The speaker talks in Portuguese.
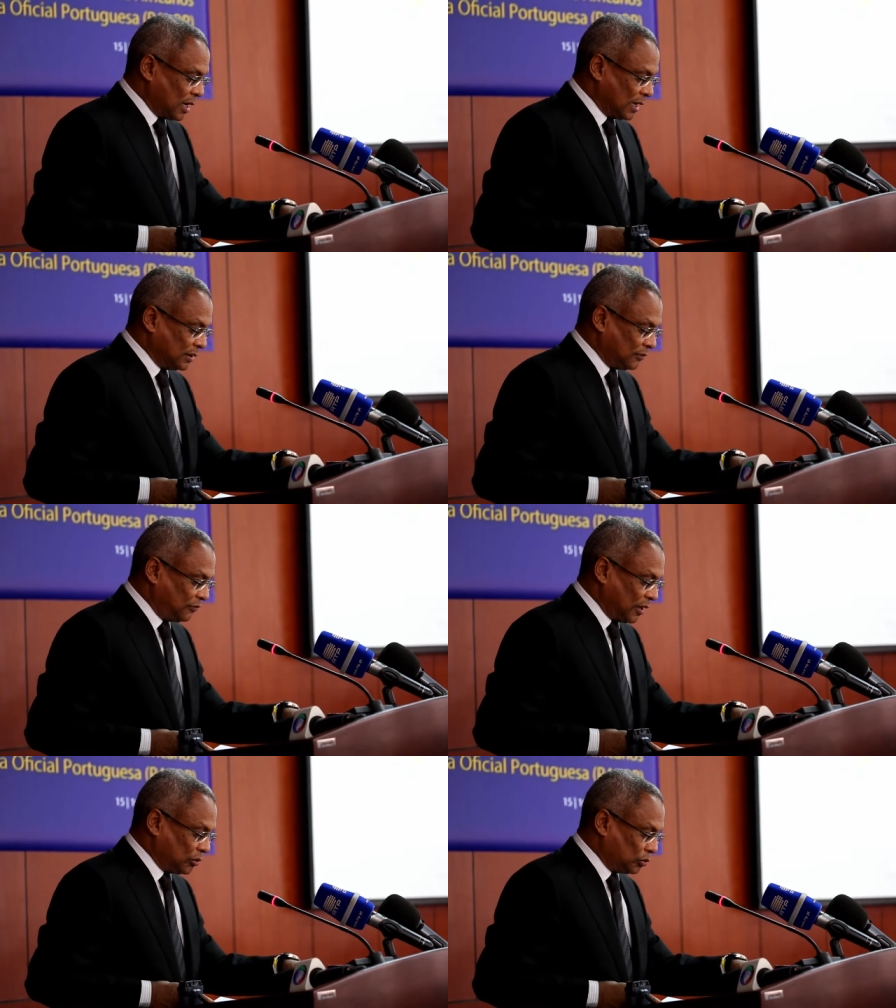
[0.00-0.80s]

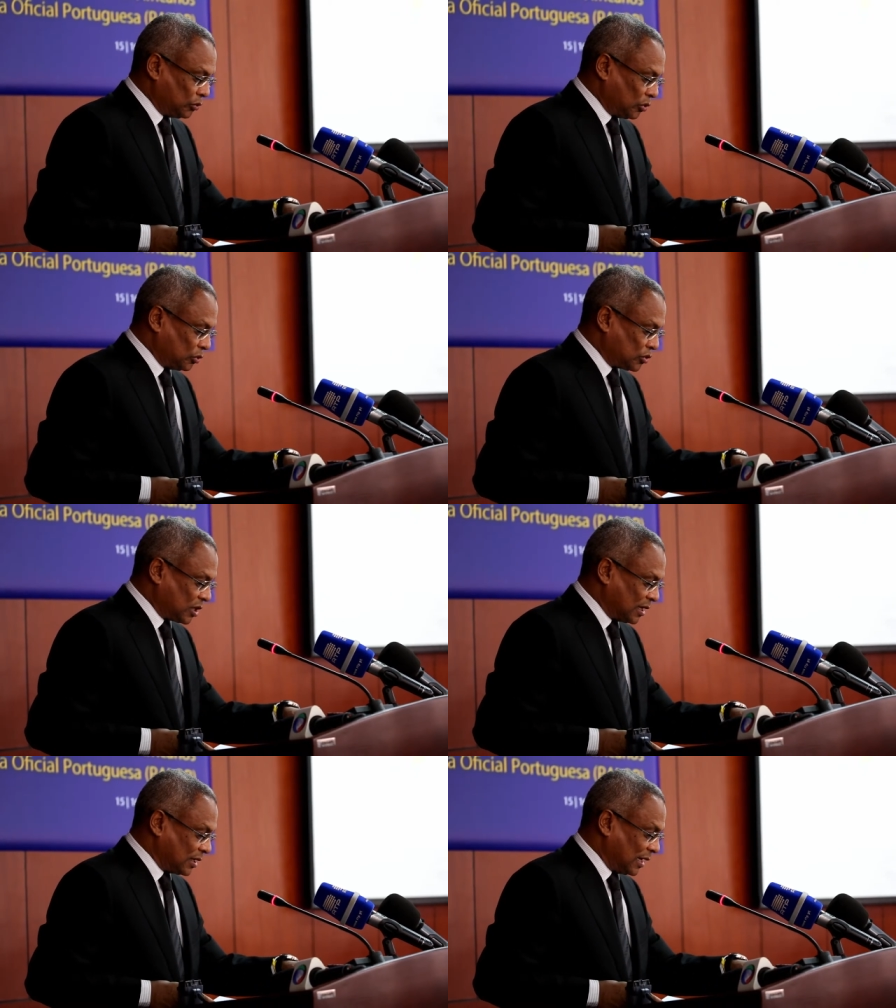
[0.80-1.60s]
antevendo todos
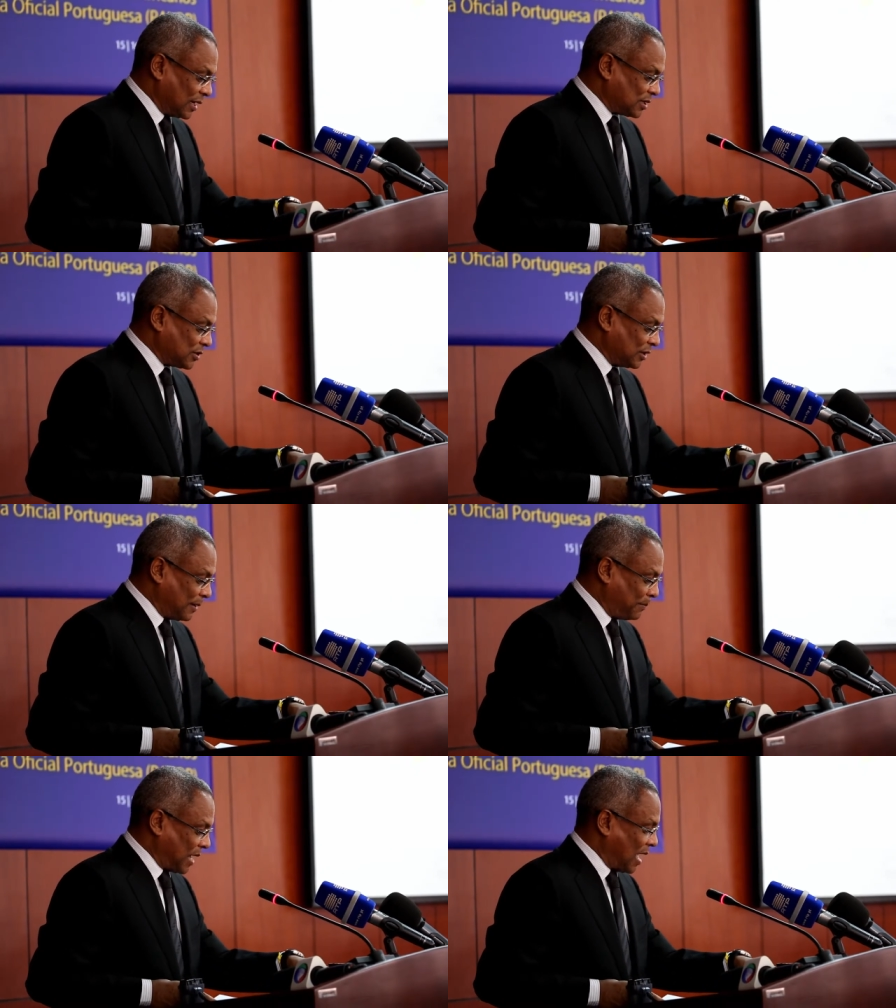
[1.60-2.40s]
que a Declaração da
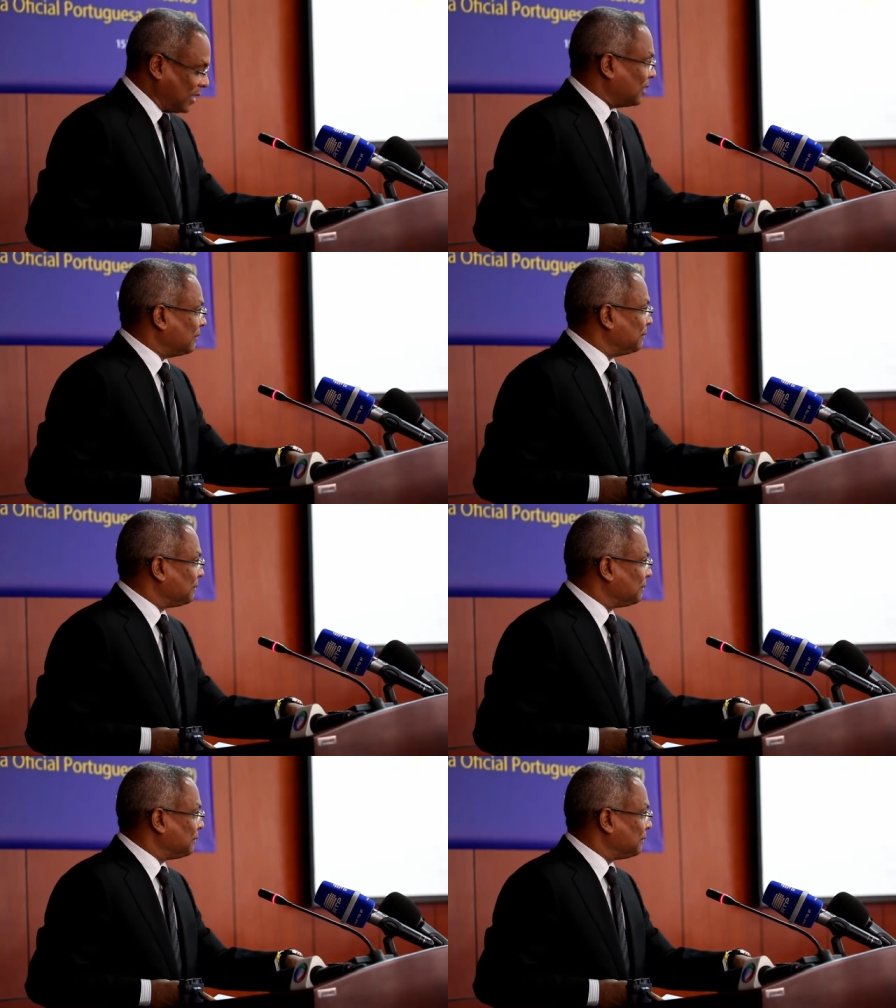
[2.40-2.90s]
Praia,